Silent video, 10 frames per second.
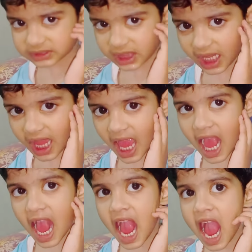ओह
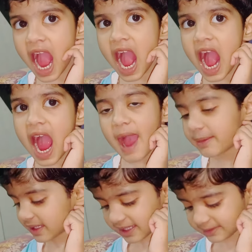फिनिश हो गई
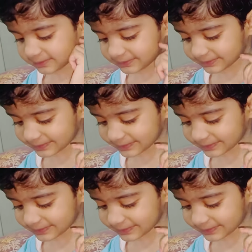अभी